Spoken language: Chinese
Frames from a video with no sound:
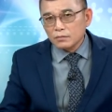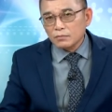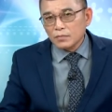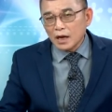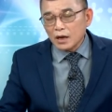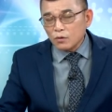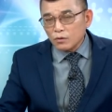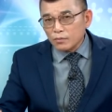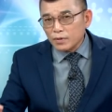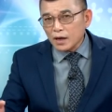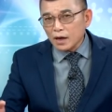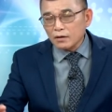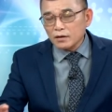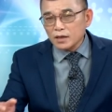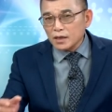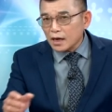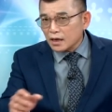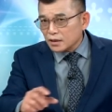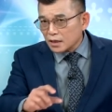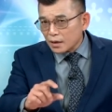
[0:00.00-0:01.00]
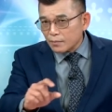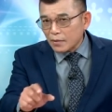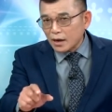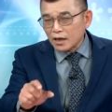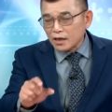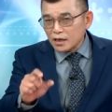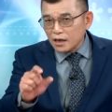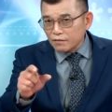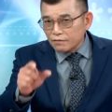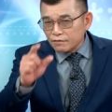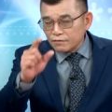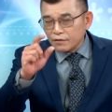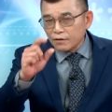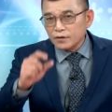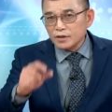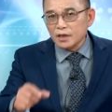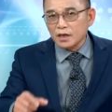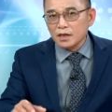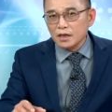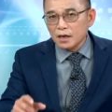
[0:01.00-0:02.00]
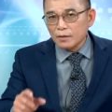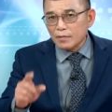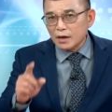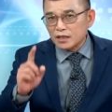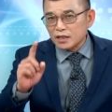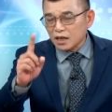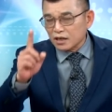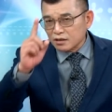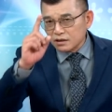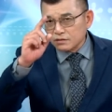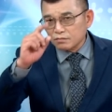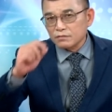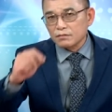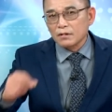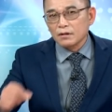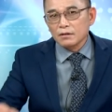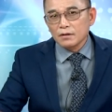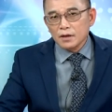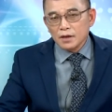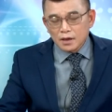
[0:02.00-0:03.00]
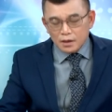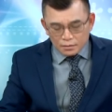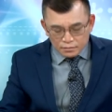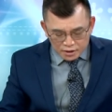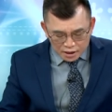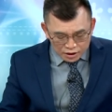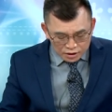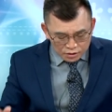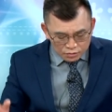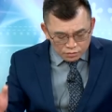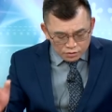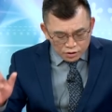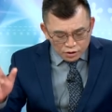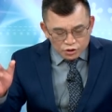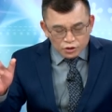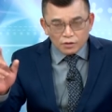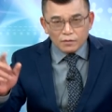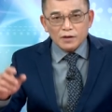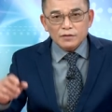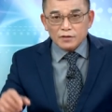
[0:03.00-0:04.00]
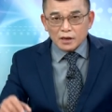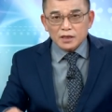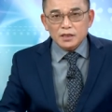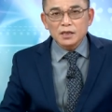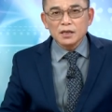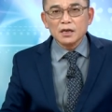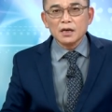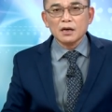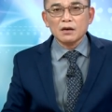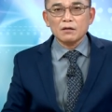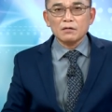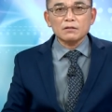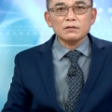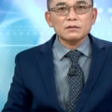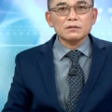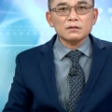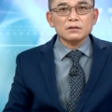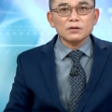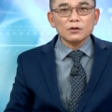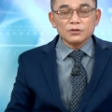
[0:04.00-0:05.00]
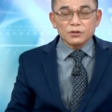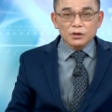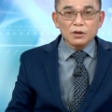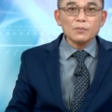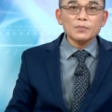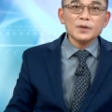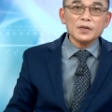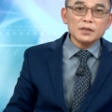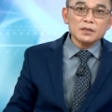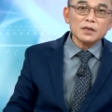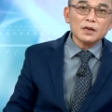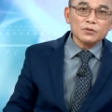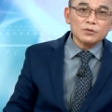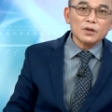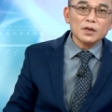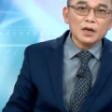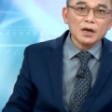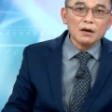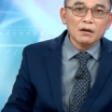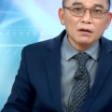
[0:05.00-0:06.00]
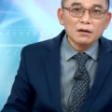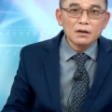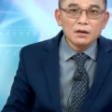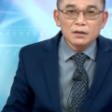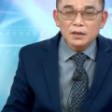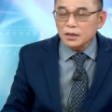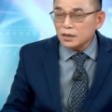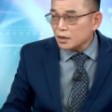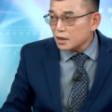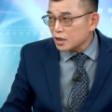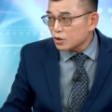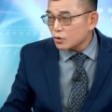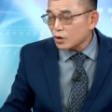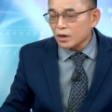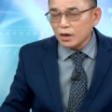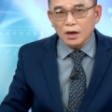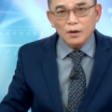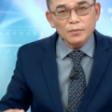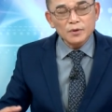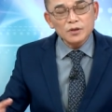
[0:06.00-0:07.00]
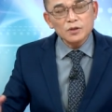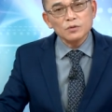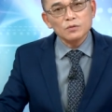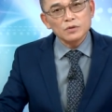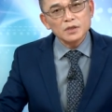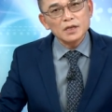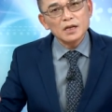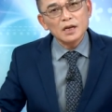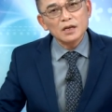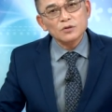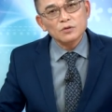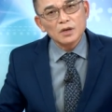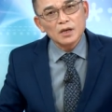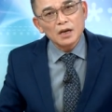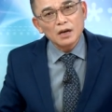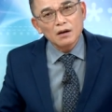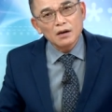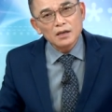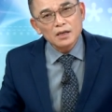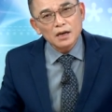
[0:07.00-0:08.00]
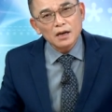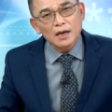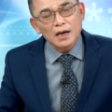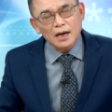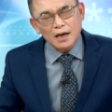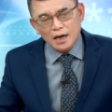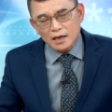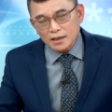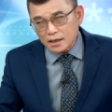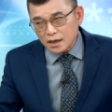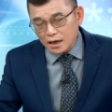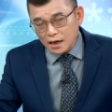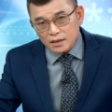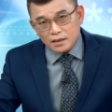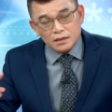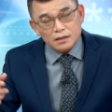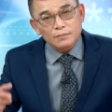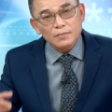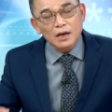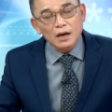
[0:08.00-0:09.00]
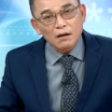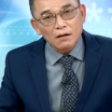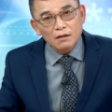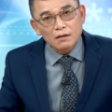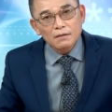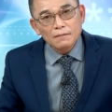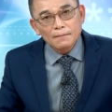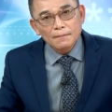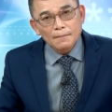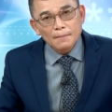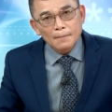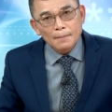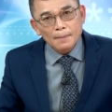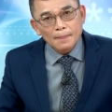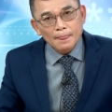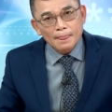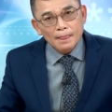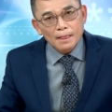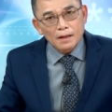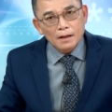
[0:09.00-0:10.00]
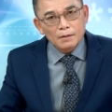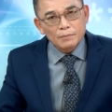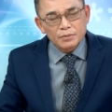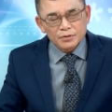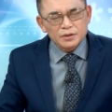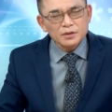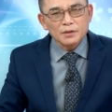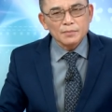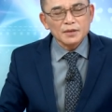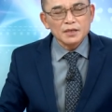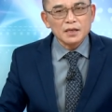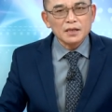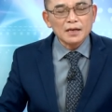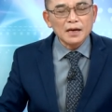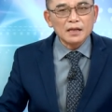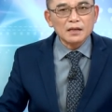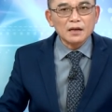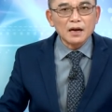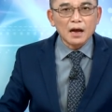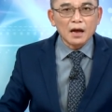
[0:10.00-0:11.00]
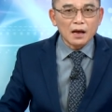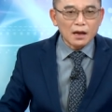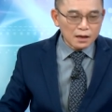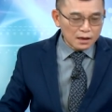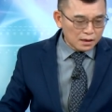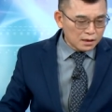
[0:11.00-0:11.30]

买股票一样再买，一样负风险。你要买强势股，哦。强势股有时候会创新高，有时候必须要追高。但是你追高也不是无限量追高，你要看还是要看指标，不是这么简单的啦。